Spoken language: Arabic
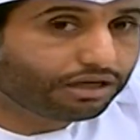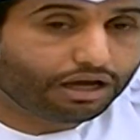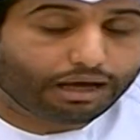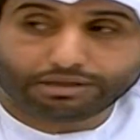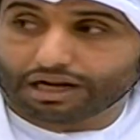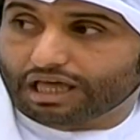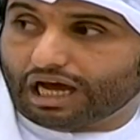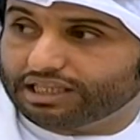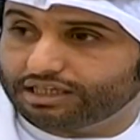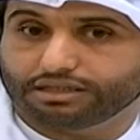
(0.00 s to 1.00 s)
عبد الله الخالدي
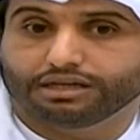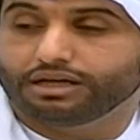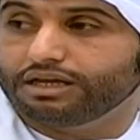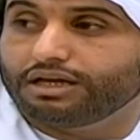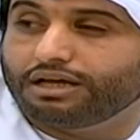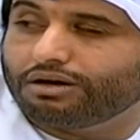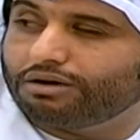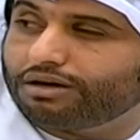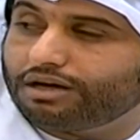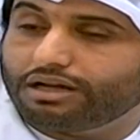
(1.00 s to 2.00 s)
لا تقول القصه اعرف
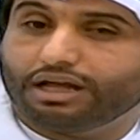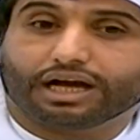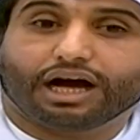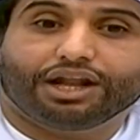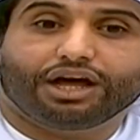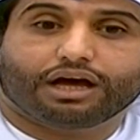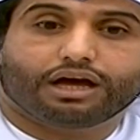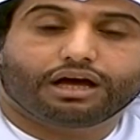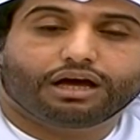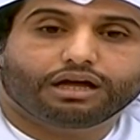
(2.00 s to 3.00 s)
القصه لا قال
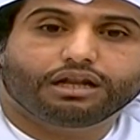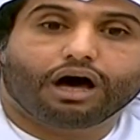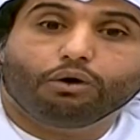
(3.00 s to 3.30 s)
البليفارد لا هو